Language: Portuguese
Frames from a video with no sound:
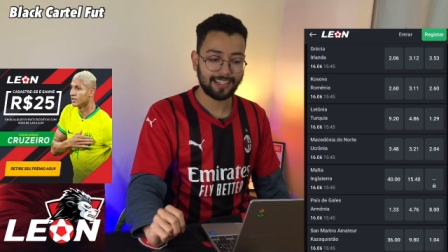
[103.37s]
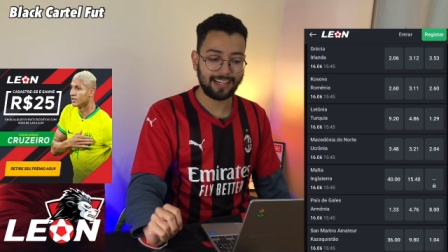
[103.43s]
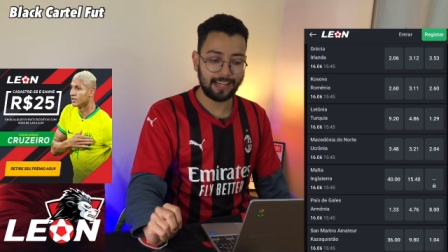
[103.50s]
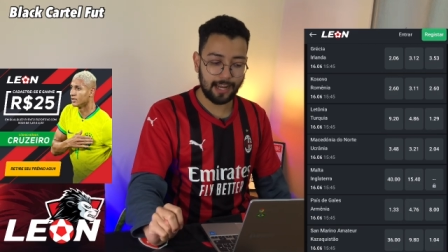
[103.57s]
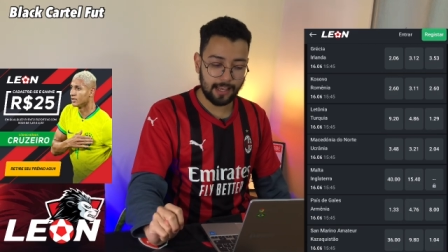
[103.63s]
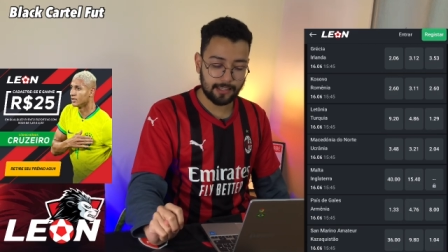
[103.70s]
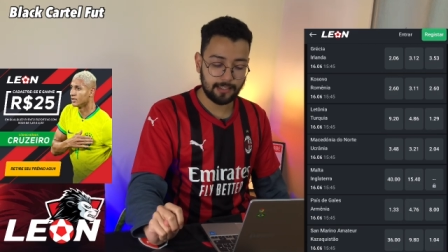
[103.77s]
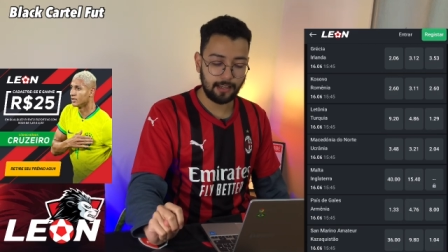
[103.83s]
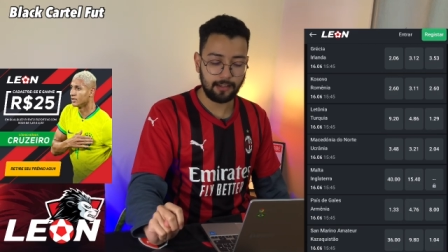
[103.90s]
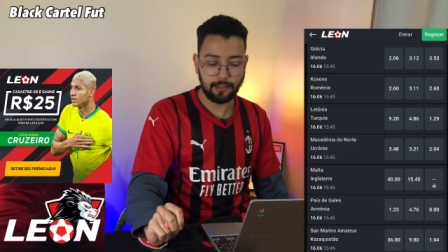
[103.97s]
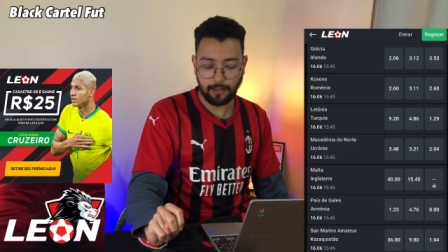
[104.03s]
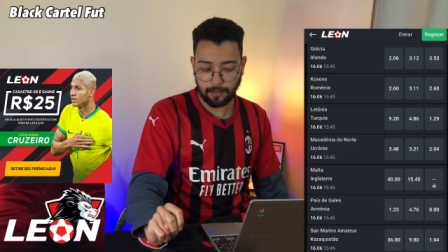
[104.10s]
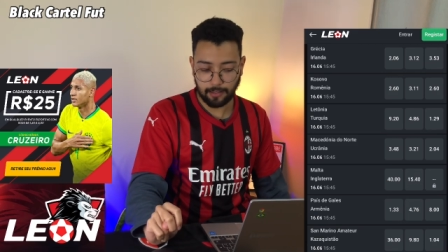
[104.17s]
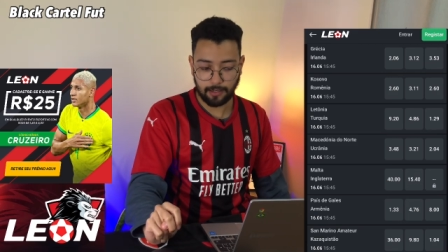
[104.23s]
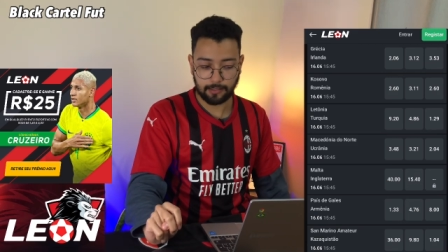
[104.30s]
Grécia e
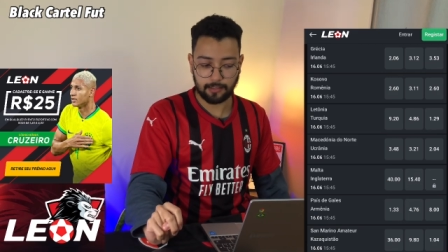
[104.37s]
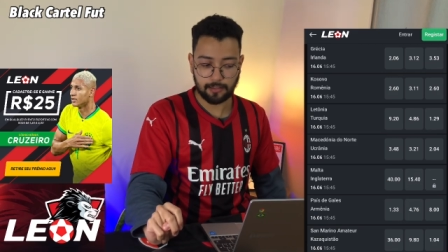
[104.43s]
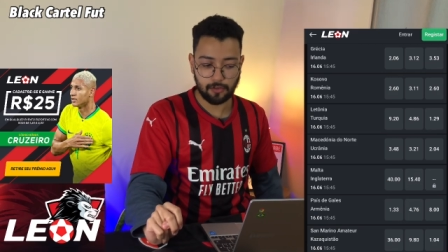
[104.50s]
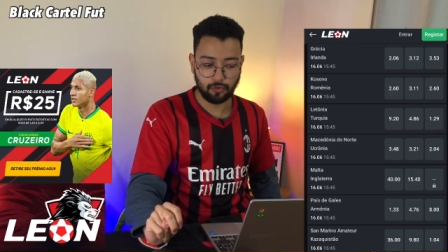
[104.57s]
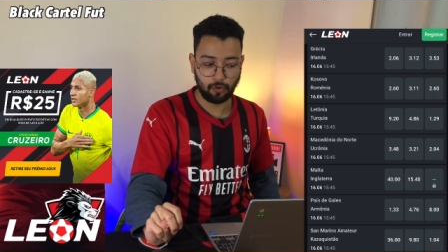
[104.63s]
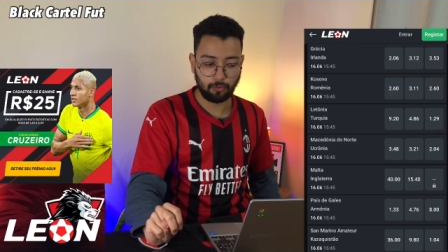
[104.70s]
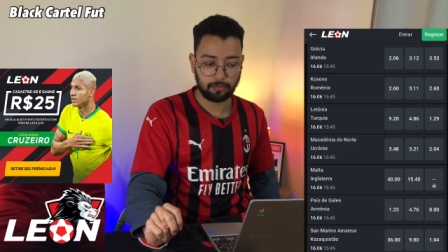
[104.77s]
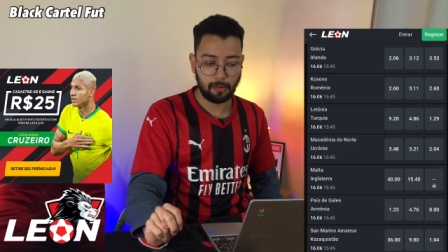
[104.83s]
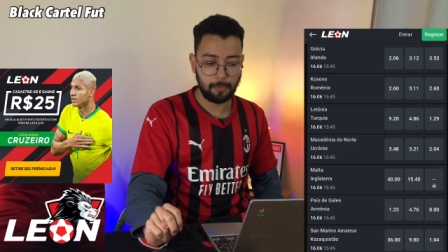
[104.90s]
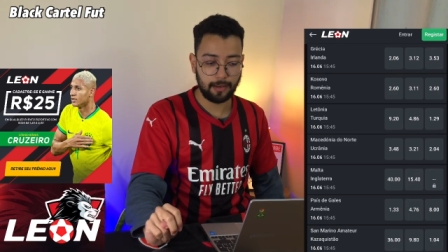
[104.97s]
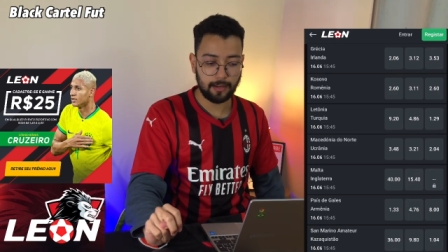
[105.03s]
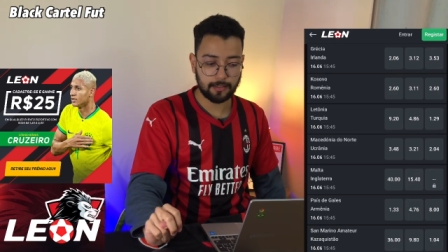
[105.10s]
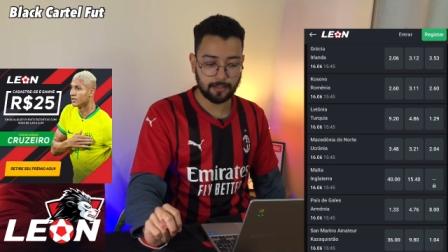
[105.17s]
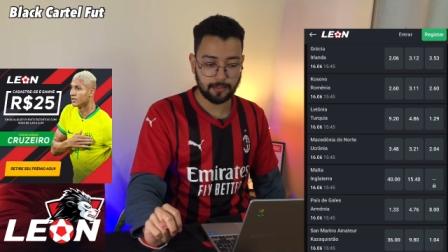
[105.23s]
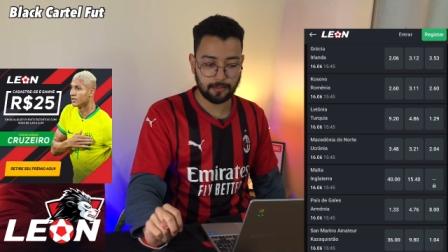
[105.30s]
Irlanda, esse jogo também
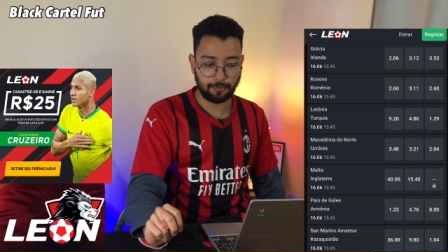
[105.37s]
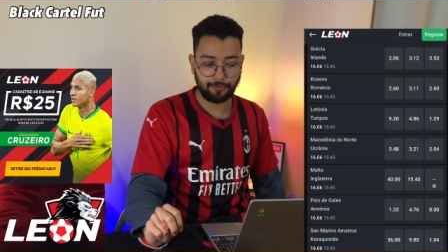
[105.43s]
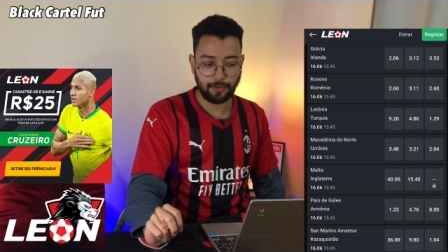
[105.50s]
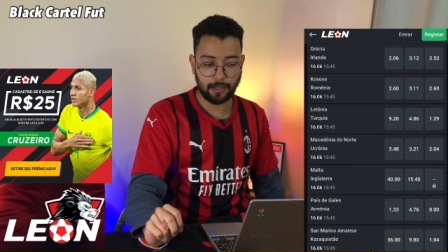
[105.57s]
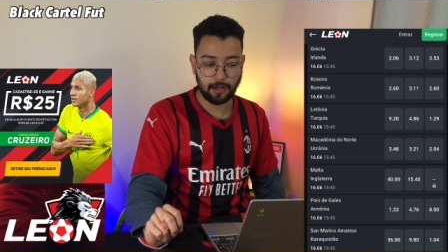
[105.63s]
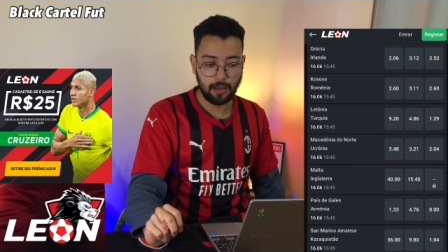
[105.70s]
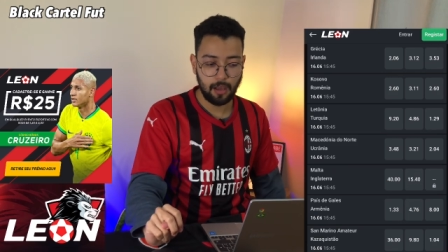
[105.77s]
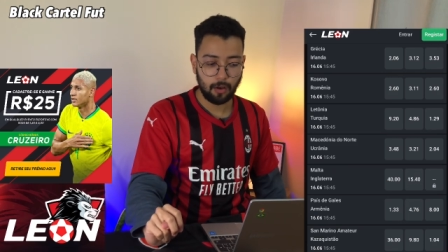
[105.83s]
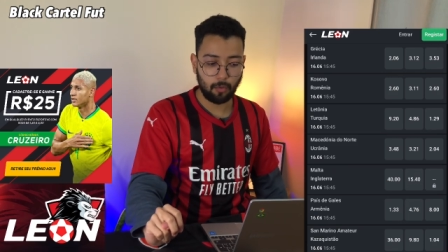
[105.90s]
na sexta-feira,